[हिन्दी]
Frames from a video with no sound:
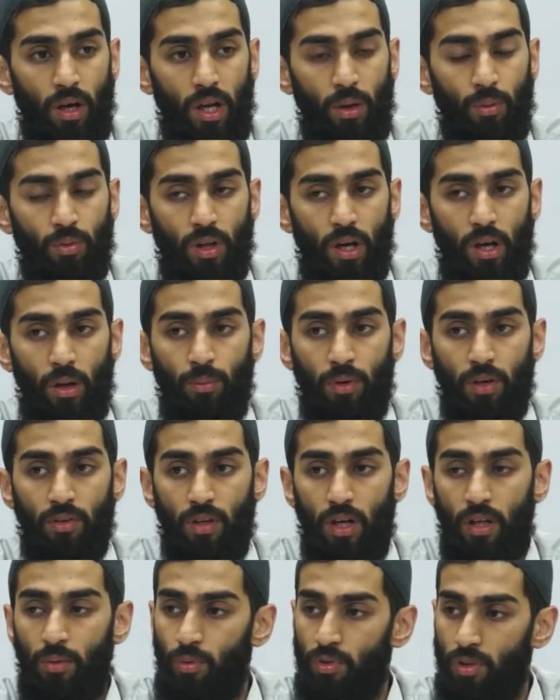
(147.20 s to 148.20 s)
वसलम के
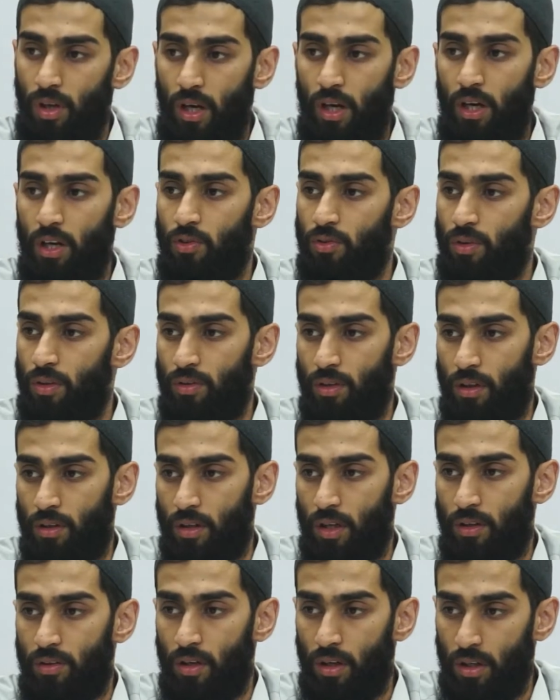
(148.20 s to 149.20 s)
साथ वो सारी डिस्कस
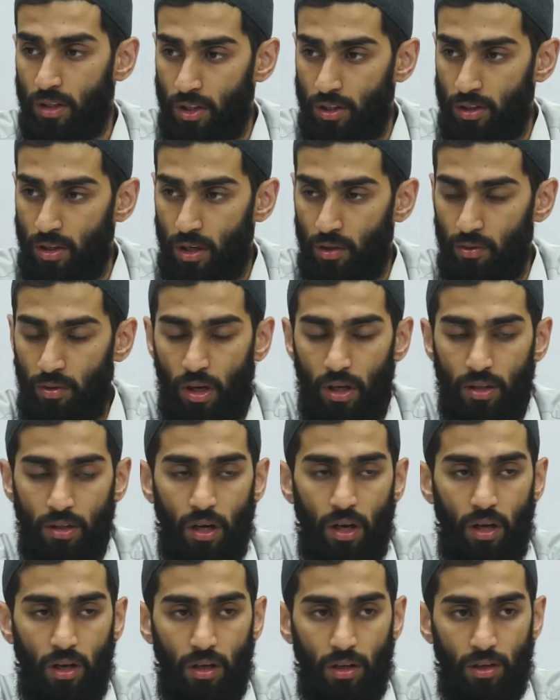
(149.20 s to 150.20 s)
करता है हज़र खदीजा रजी
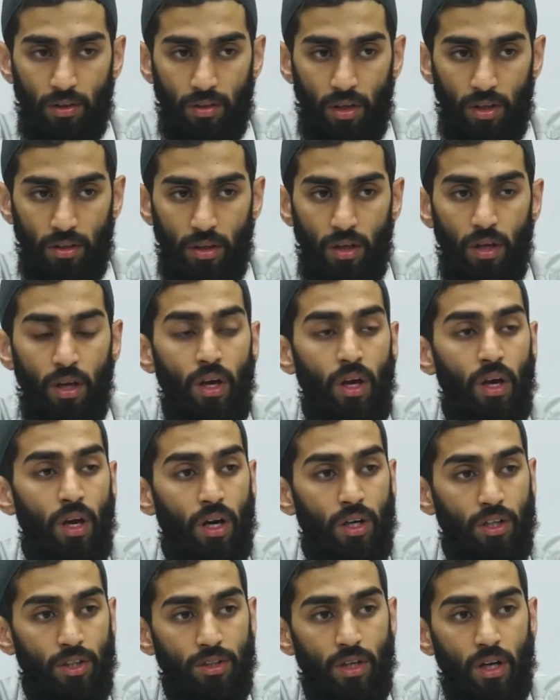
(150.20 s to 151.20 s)
तला के साथ
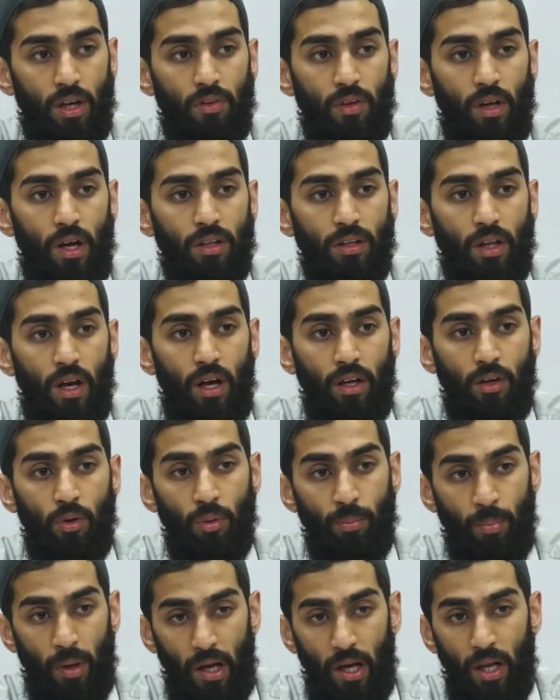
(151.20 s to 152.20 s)
खदीजा रजी
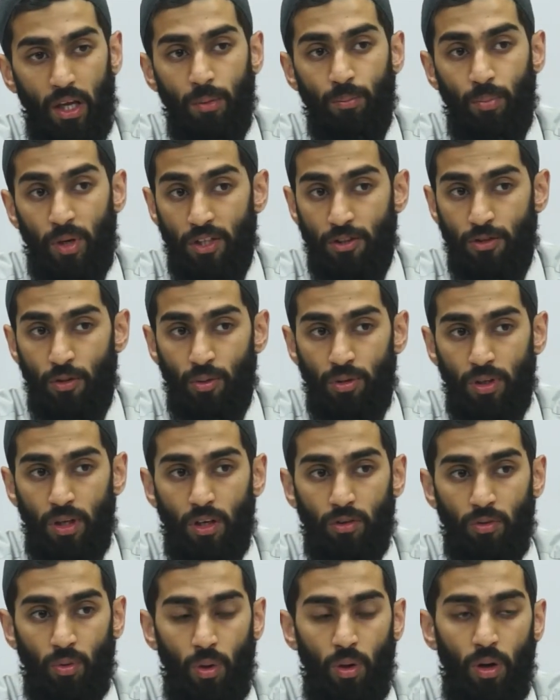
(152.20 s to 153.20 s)
तन पहले ही इम्प्रेस होती है
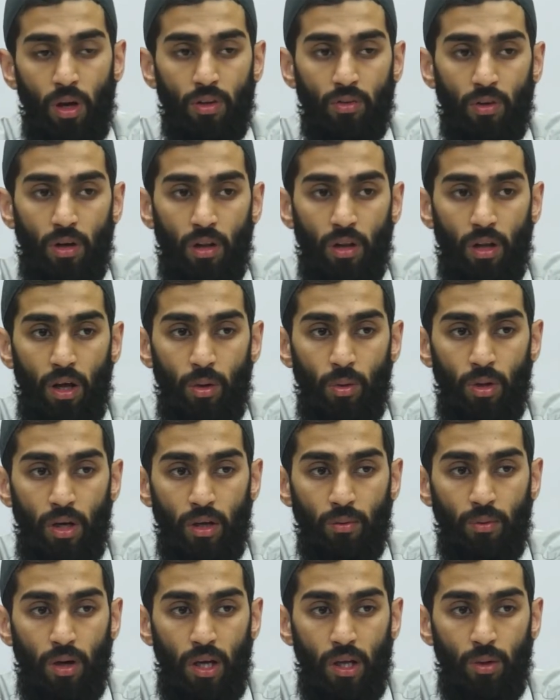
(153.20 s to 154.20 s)
रसोल्ला सल्ला
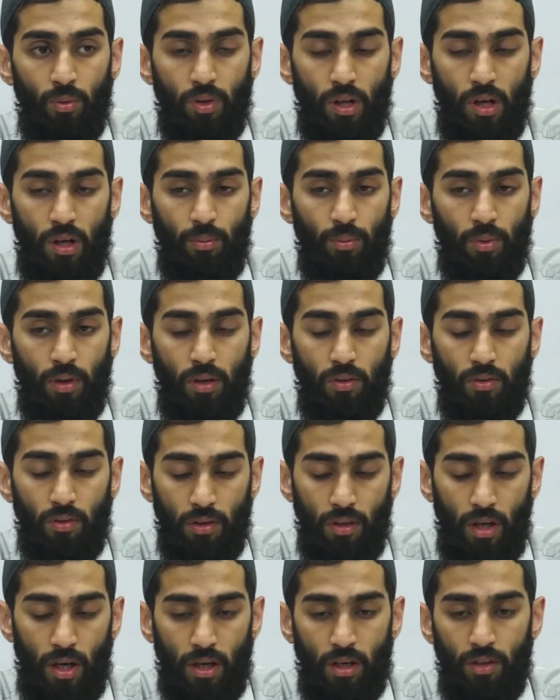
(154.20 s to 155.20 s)
वसलम की
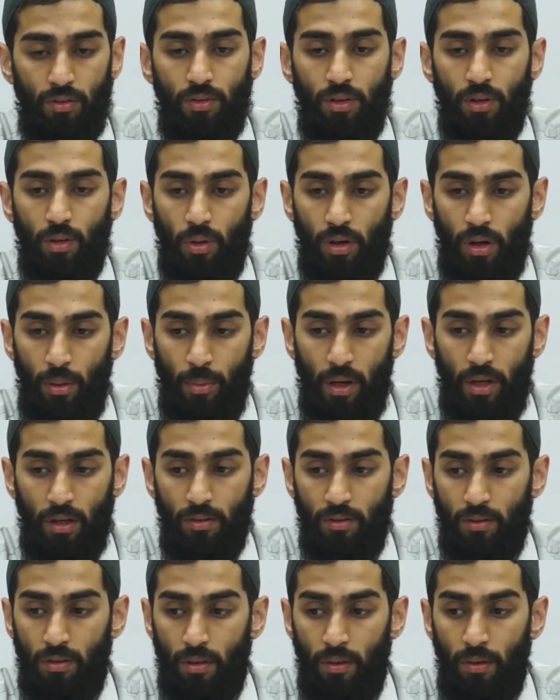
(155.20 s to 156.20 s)
सदाकत से और
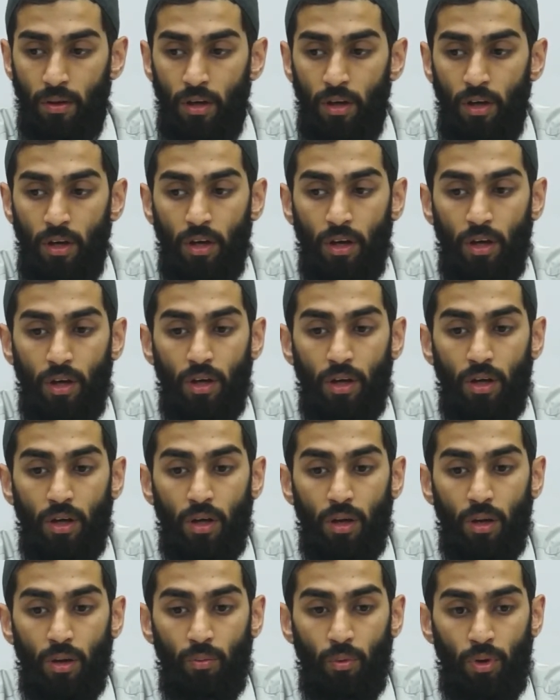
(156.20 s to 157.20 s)
अमानत से
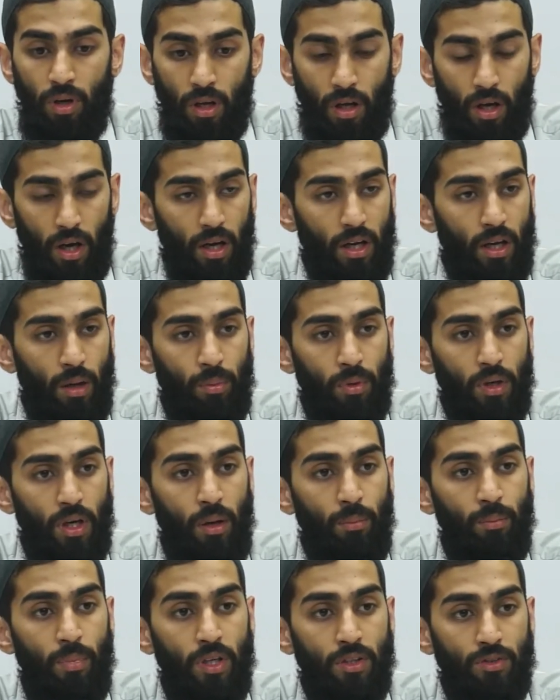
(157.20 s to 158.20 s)
वो निकाह का
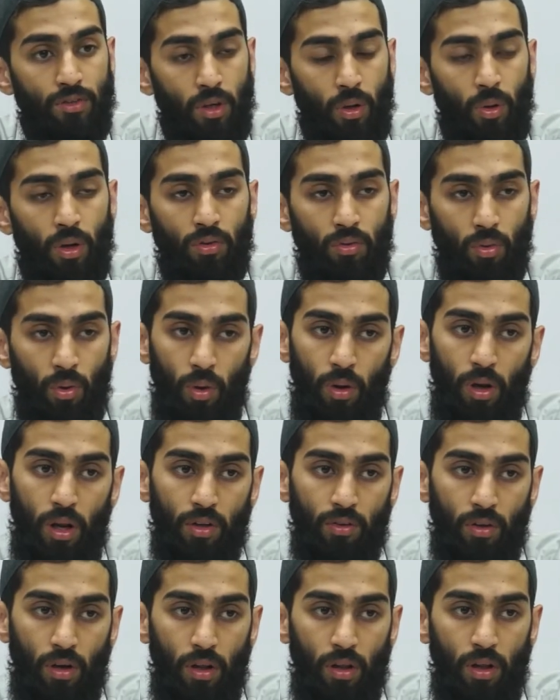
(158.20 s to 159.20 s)
पैगाम भेजती हैं और रसोल्ला
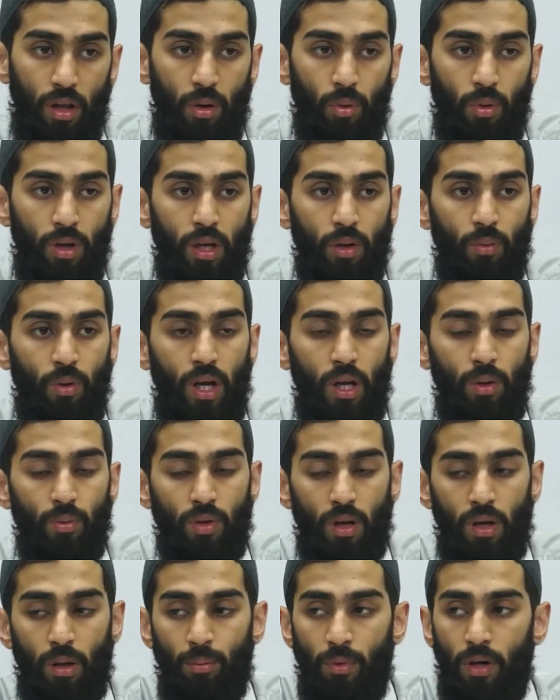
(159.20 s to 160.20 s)
सल्ला
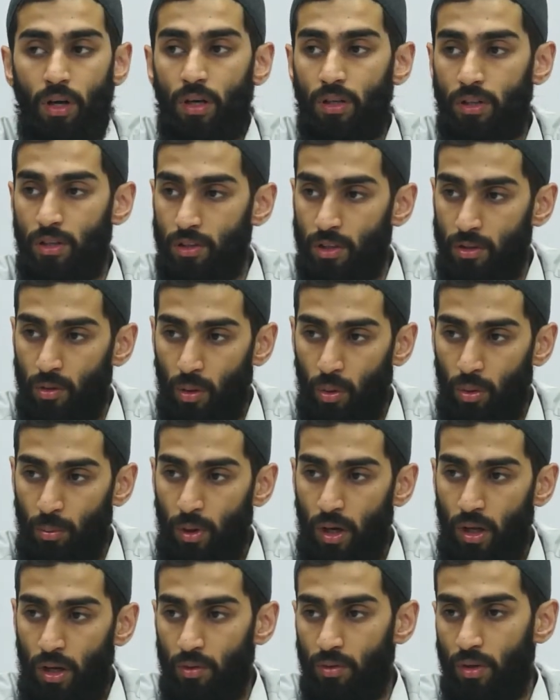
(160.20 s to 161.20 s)
वसलम का
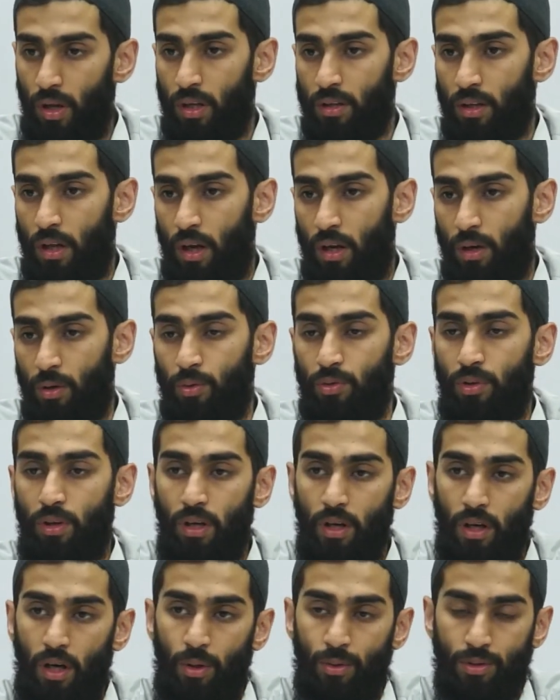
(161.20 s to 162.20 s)
खदीजतुल्कुबरा रजी तला से
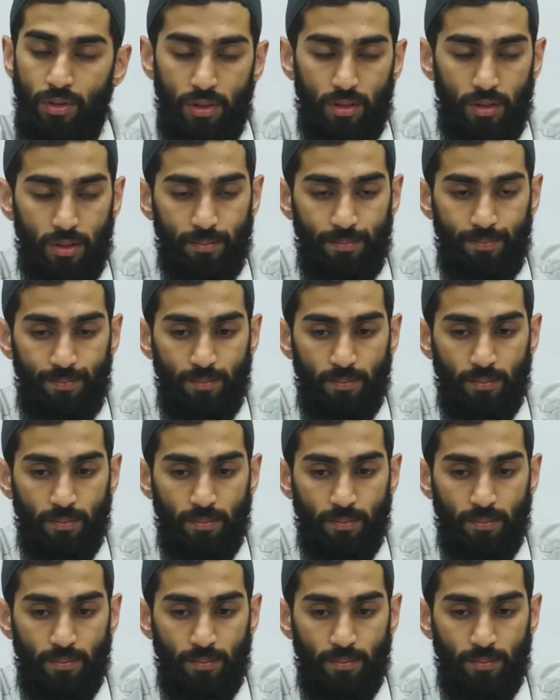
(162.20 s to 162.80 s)
निकाह हो जाता है